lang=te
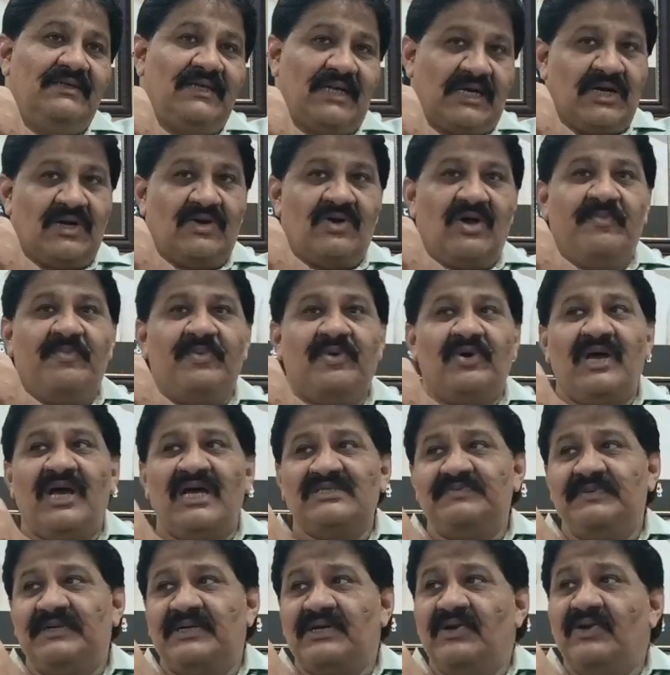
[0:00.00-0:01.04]
ఎక్కడో అపోలో
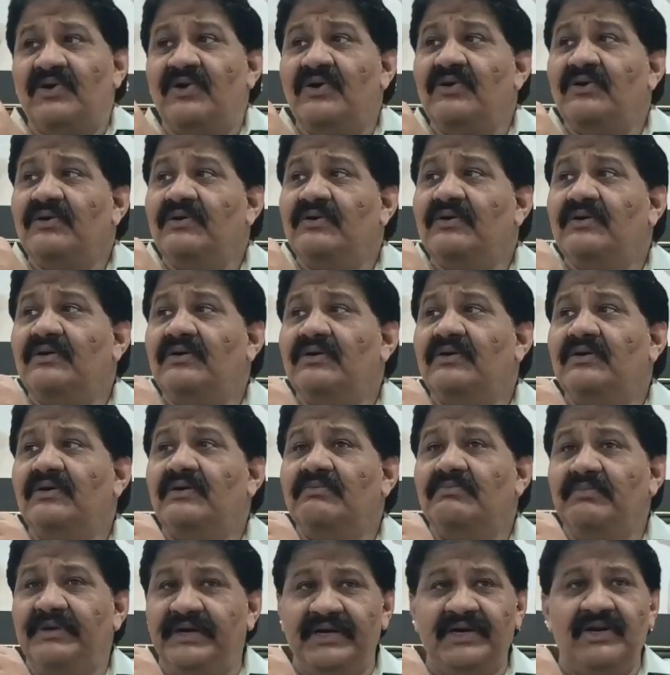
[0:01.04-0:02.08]
హాస్పిటలో
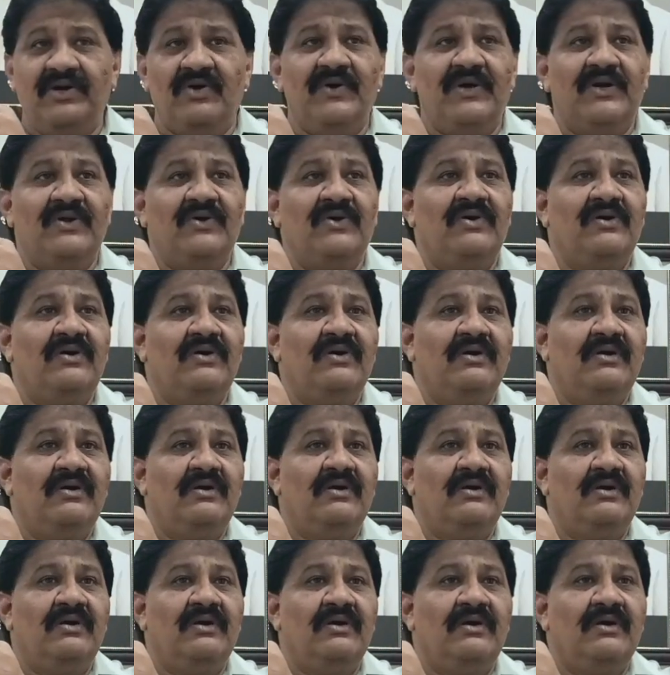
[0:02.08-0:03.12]
మిడినోవనో
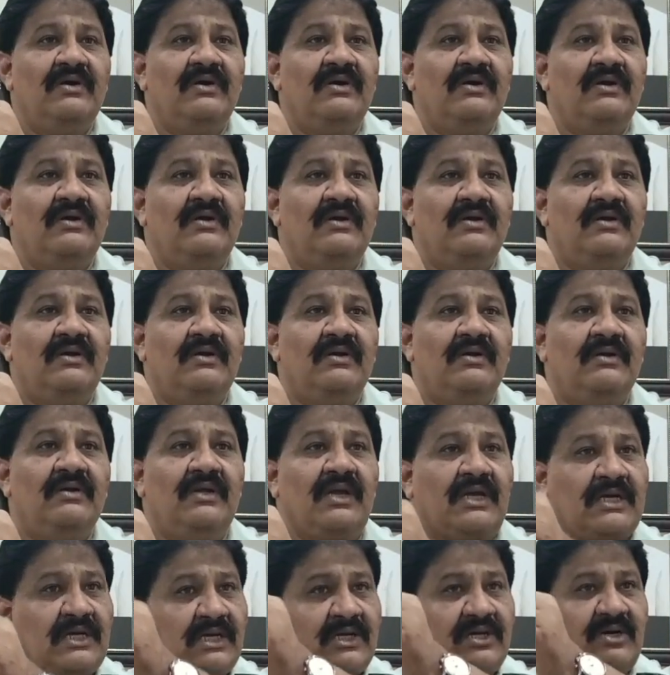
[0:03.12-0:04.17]

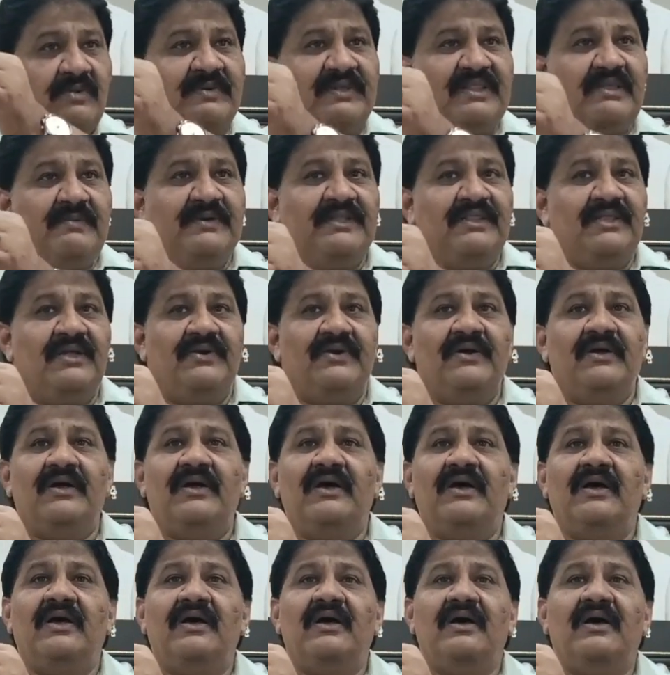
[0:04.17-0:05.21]
ఎక్కడెక్కడ పెద్ద పెద్ద
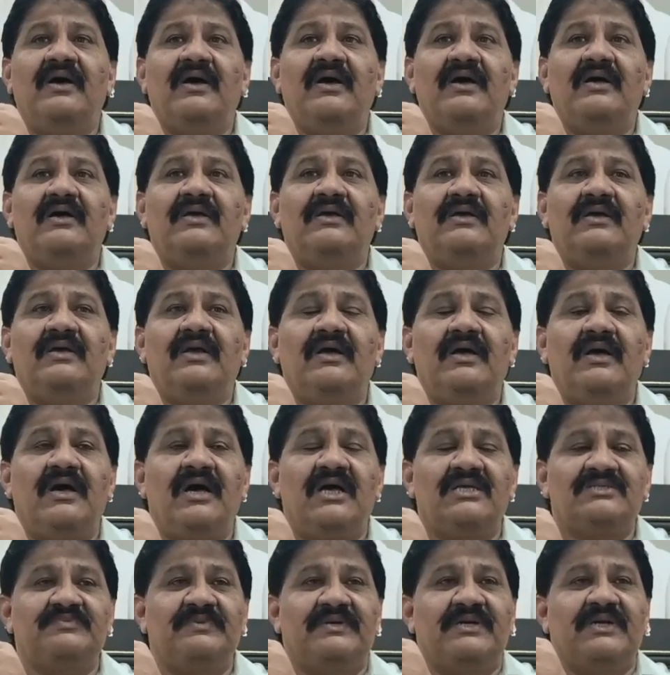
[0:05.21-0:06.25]

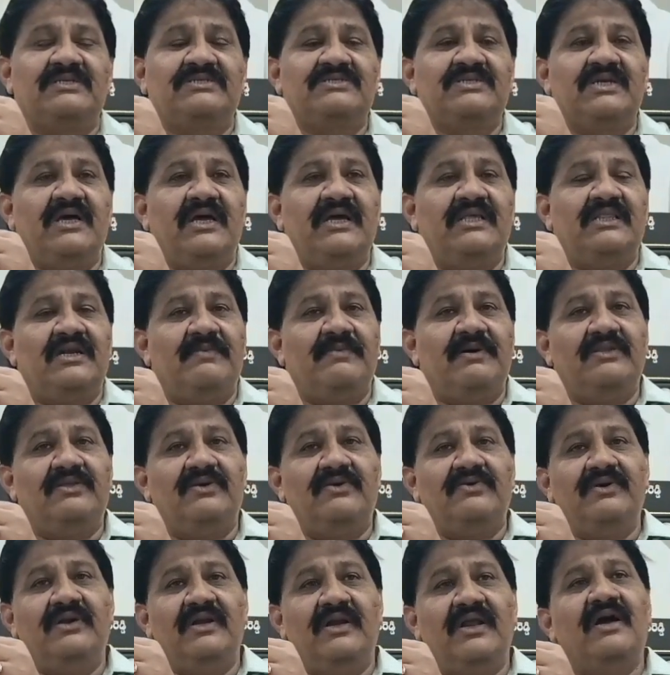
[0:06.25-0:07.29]
హాస్పిటల్స్
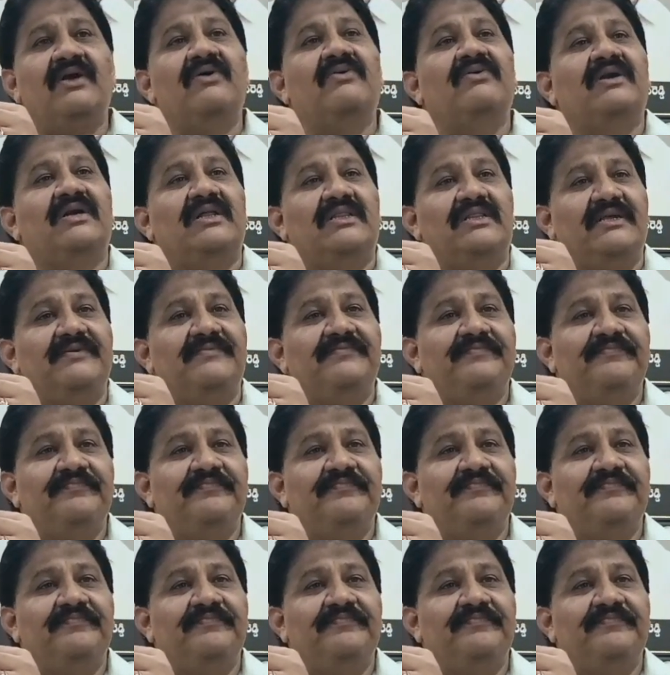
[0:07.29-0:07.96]
హైదరాబాద్లో ఉండేలాగా ఉంటుంది